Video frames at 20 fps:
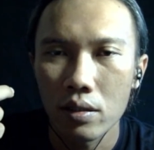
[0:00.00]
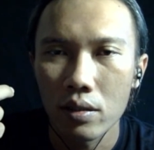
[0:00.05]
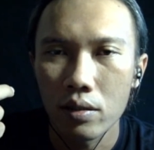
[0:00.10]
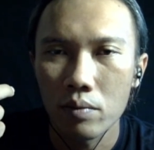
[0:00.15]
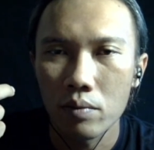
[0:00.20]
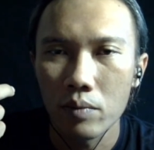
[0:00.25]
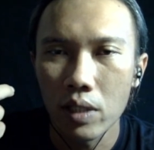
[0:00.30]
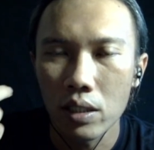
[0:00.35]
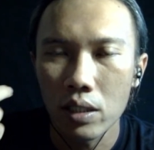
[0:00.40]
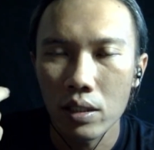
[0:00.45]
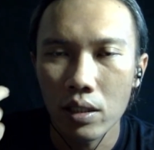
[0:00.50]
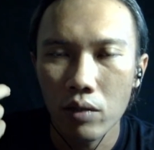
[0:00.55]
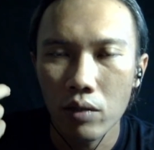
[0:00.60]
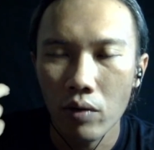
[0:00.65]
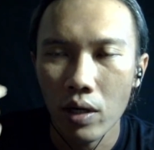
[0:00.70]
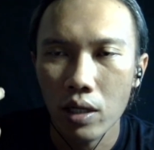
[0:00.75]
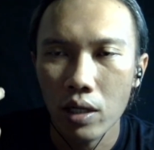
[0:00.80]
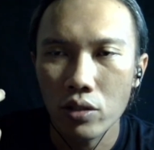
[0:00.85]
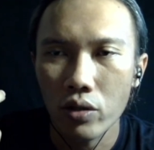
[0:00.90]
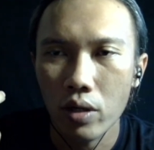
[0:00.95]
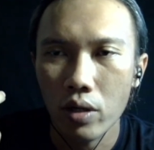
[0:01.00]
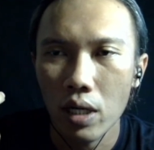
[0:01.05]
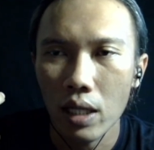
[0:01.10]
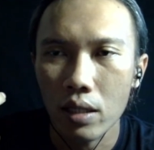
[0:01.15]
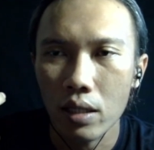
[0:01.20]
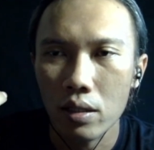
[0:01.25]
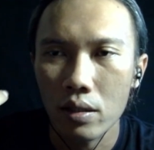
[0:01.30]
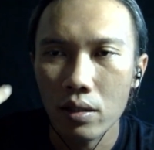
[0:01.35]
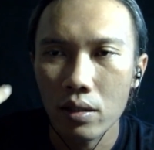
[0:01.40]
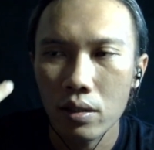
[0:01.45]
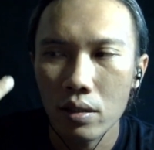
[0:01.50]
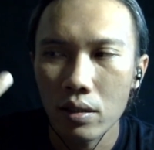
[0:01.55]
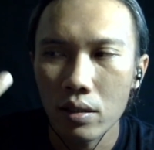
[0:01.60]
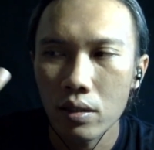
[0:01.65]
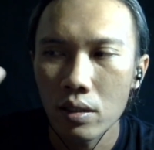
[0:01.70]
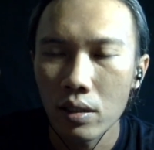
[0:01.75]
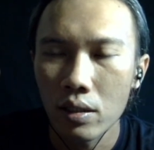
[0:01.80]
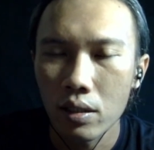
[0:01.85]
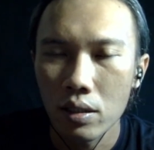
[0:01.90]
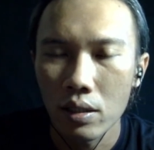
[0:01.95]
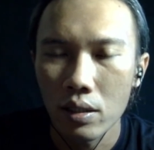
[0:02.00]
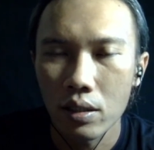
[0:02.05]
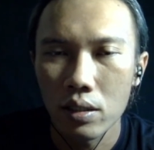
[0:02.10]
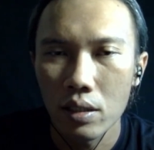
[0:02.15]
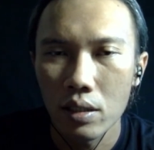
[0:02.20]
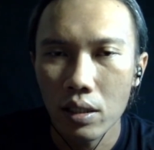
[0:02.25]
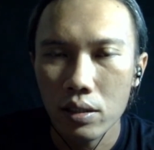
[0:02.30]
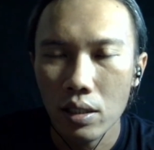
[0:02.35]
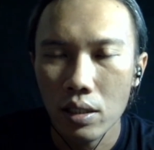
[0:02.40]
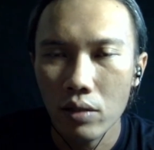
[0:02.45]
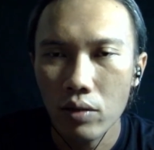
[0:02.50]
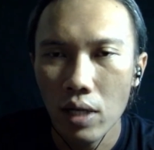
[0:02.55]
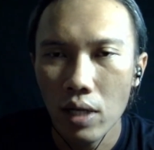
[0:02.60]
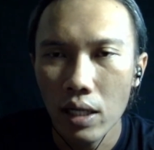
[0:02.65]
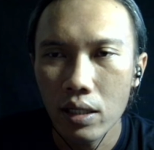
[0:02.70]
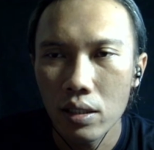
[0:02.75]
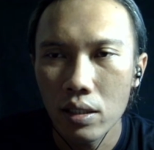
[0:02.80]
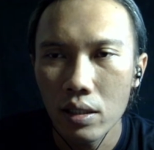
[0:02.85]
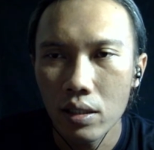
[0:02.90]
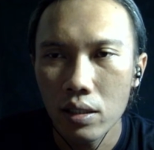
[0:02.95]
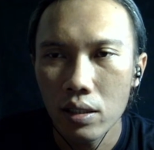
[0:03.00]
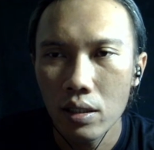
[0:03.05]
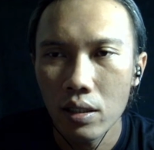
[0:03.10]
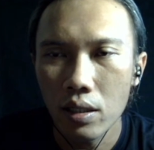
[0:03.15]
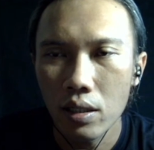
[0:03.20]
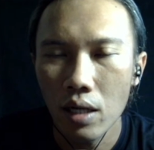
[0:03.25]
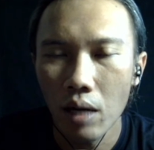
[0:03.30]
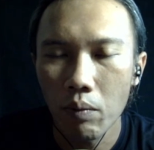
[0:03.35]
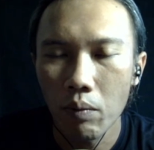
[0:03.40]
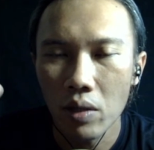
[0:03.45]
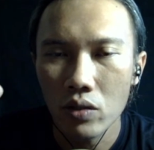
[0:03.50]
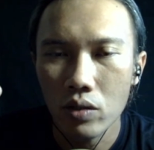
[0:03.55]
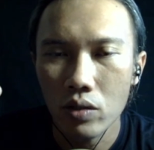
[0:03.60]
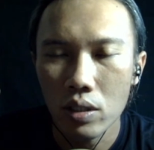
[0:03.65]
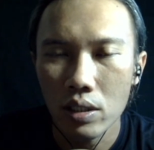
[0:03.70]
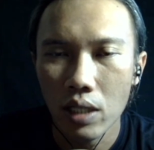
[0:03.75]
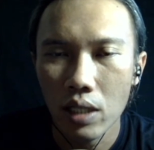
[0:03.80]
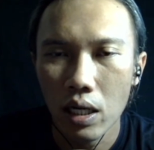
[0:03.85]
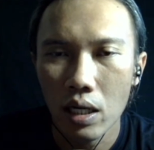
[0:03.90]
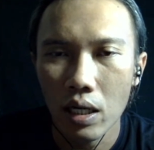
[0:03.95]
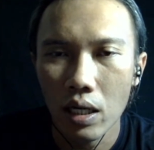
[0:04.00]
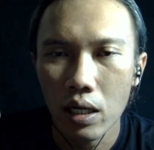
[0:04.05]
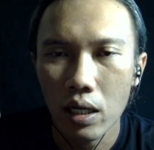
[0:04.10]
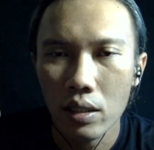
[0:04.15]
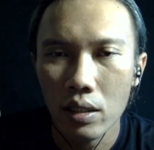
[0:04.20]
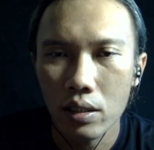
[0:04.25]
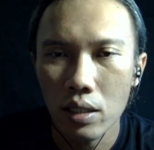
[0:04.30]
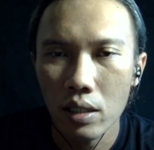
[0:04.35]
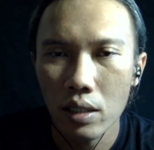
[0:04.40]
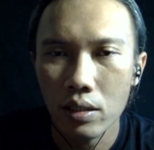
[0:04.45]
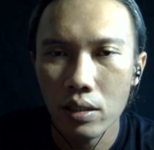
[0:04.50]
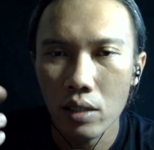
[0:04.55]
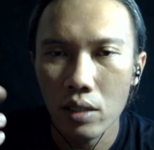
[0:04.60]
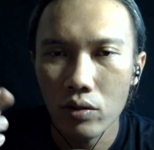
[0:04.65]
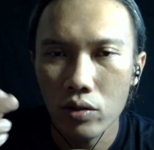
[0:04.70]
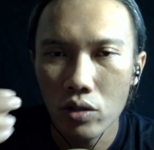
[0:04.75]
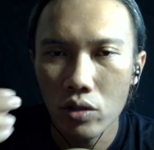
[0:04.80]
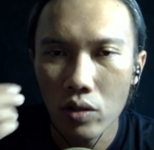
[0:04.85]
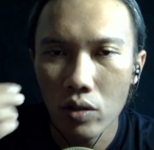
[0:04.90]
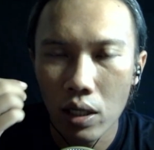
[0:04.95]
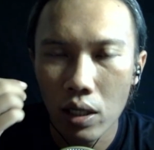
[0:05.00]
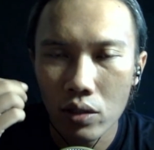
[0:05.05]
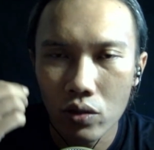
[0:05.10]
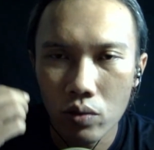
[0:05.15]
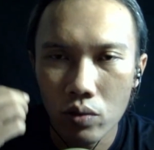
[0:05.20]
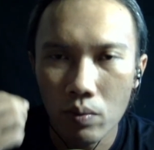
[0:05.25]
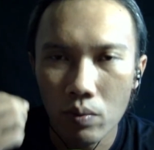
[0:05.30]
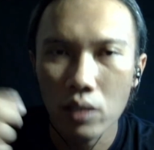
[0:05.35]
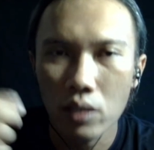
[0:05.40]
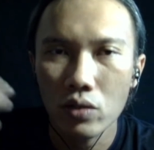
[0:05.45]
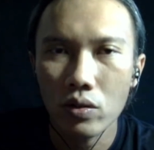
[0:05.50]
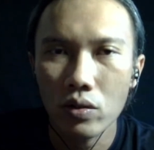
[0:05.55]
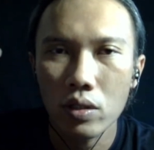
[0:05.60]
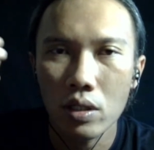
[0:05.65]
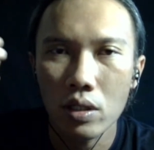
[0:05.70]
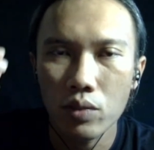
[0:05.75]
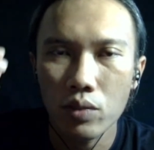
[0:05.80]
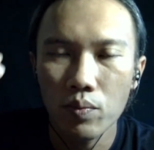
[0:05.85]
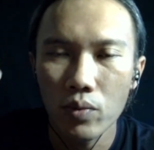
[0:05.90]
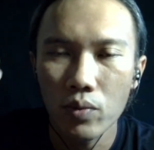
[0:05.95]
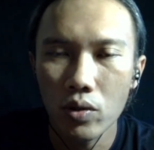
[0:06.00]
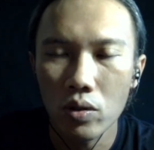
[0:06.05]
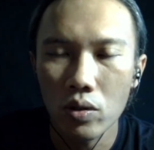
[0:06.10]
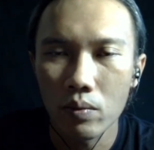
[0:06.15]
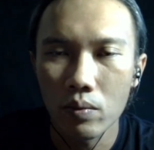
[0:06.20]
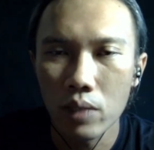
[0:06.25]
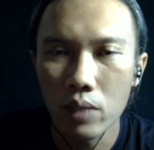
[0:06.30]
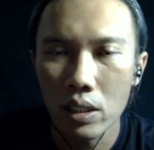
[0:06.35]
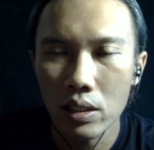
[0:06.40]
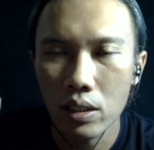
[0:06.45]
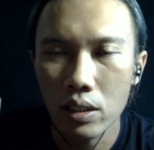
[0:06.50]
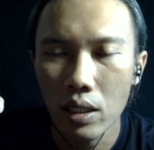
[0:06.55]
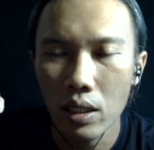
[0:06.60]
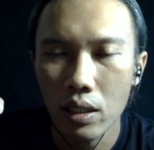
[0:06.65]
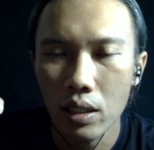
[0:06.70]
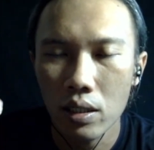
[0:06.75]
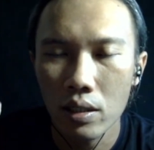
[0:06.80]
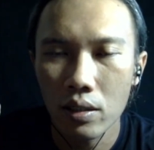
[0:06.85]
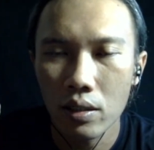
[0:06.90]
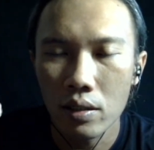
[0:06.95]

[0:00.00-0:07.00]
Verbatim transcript: biasanya warna coklat yang satu lagi nggak masuk ke saklar yang satu itu langsung masuk ke spool biasanya